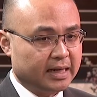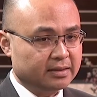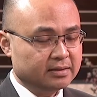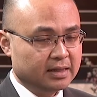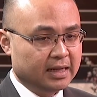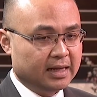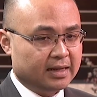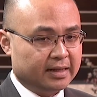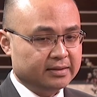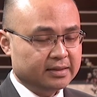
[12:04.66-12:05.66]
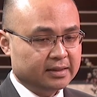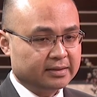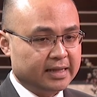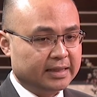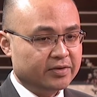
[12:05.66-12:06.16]
mà lãnh lãnh
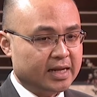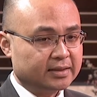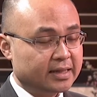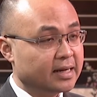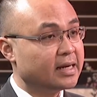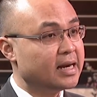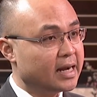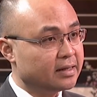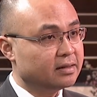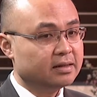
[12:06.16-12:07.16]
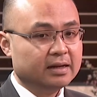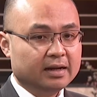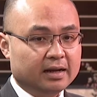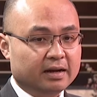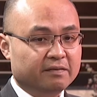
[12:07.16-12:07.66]
uh, tiền theo dạng 1099 đó
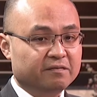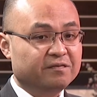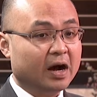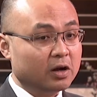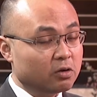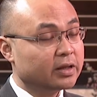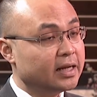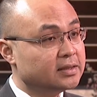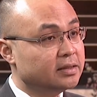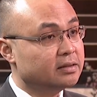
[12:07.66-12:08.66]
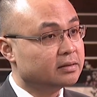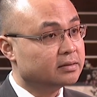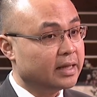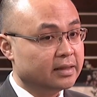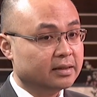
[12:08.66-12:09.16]
uh, vẫn có thể xin được
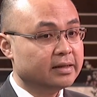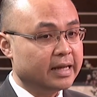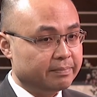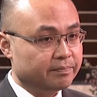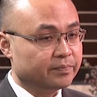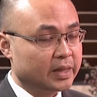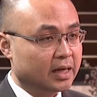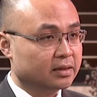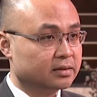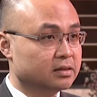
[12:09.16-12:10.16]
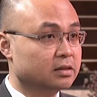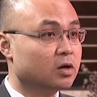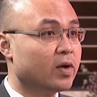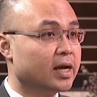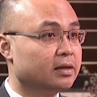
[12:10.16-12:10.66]
tiền thất nghiệp uh, từ
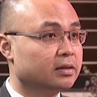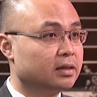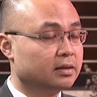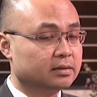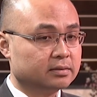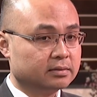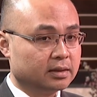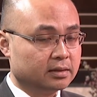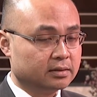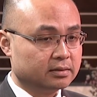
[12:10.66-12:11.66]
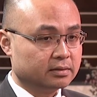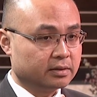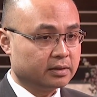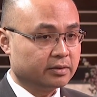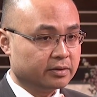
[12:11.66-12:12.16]
cơ quan
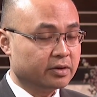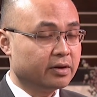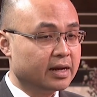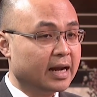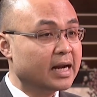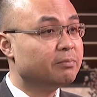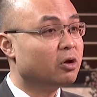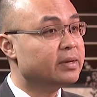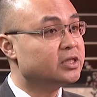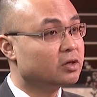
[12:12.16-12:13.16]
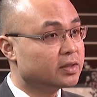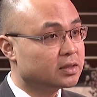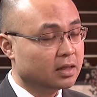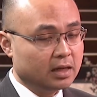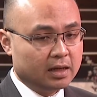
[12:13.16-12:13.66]
uh, uh, có nghĩa là unemployment
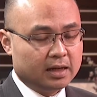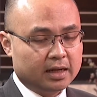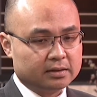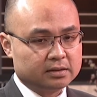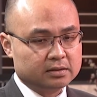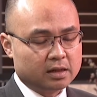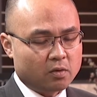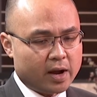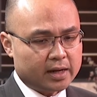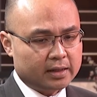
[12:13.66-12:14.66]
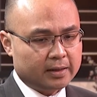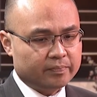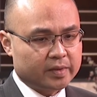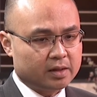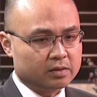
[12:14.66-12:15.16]
insurance oh. uh, từ cơ quan
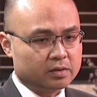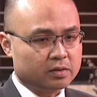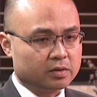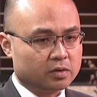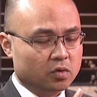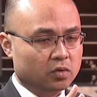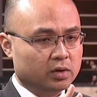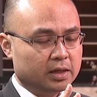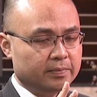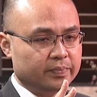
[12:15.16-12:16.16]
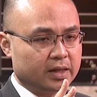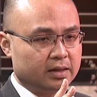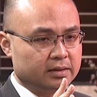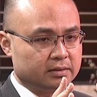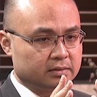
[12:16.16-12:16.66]
um, uh, của uh,
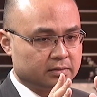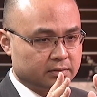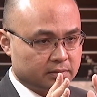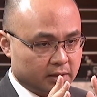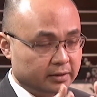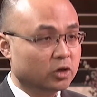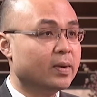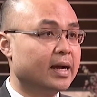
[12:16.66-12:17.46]
từng tiểu